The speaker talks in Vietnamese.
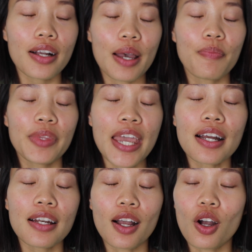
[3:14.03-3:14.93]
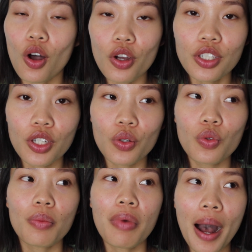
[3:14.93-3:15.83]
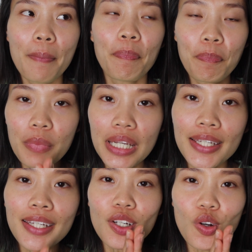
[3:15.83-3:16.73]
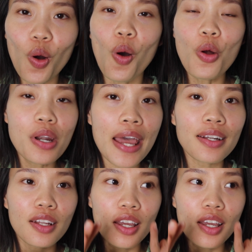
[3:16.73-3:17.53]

cảm giác là khó chịu hầm bí khô rát